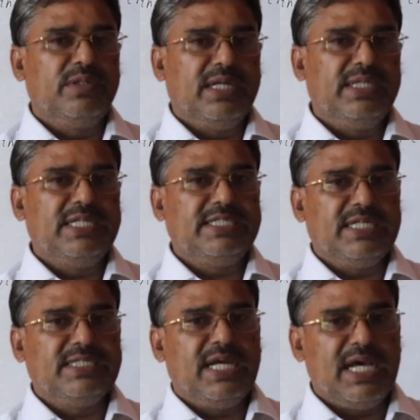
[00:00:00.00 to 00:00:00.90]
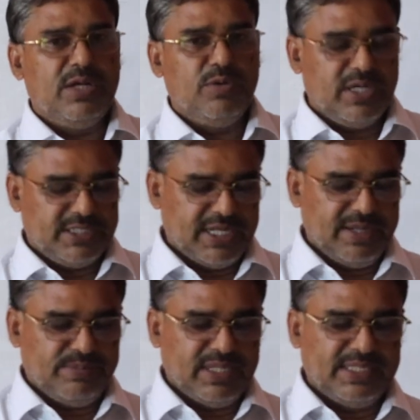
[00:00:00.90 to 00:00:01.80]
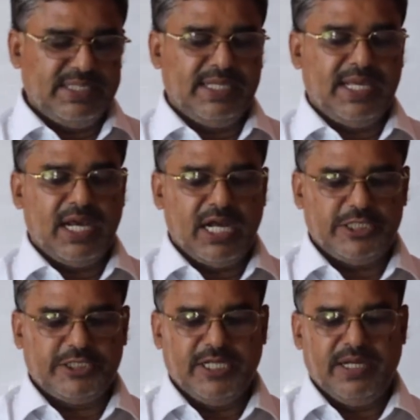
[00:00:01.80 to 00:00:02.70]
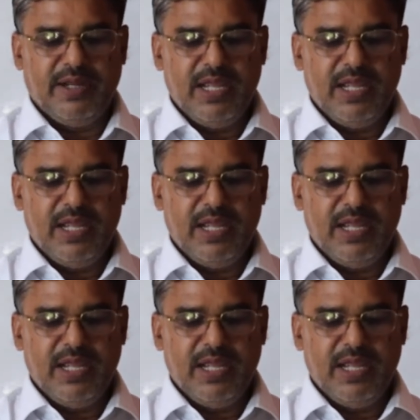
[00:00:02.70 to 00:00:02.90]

তাদের চাচা আনোয়ার সাহেব তাদের দিকে আসছেন